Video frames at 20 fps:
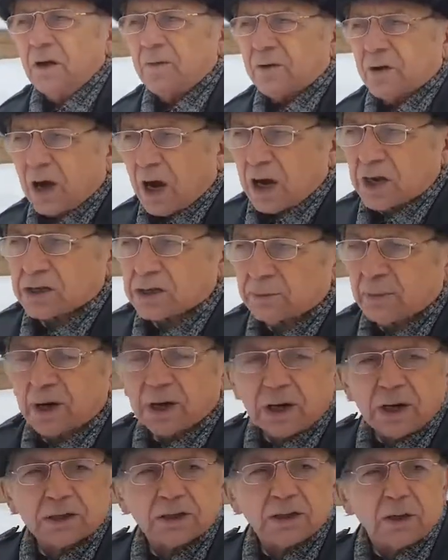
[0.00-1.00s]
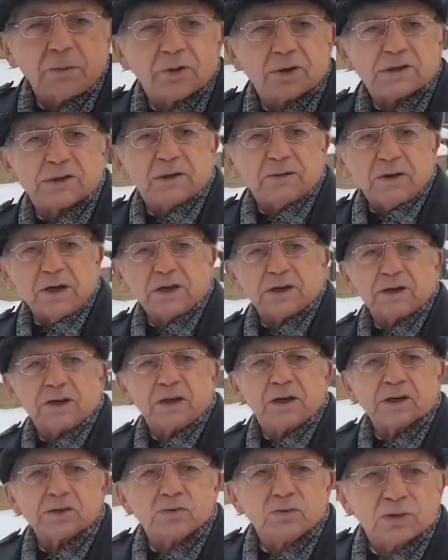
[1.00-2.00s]
В каждом градообразовании
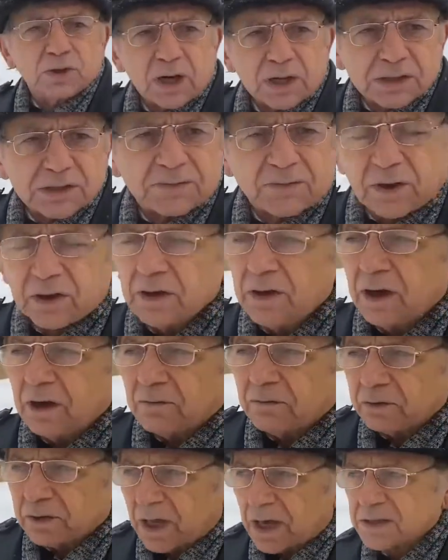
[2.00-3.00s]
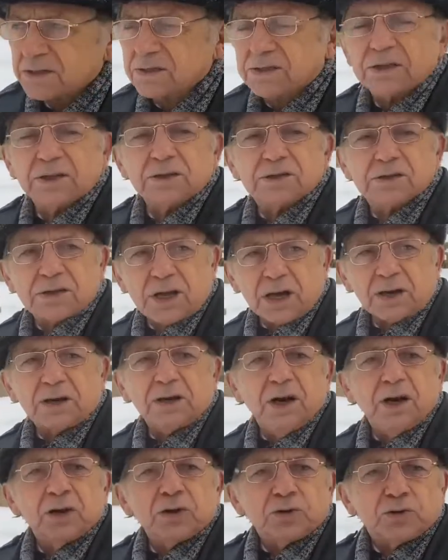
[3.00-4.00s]
государство, власть, царь
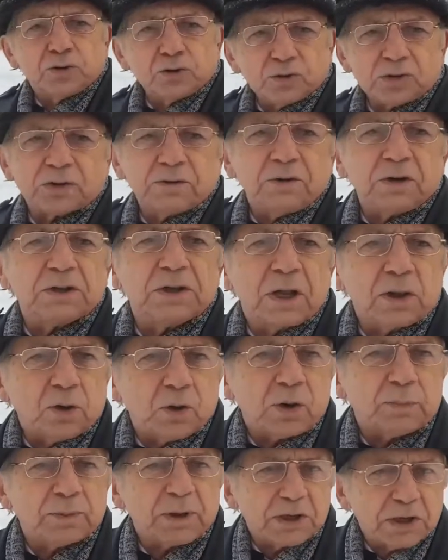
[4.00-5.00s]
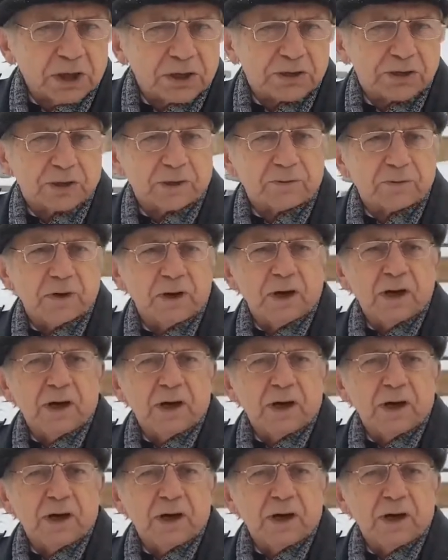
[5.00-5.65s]
чувствовали налогоплательщиков.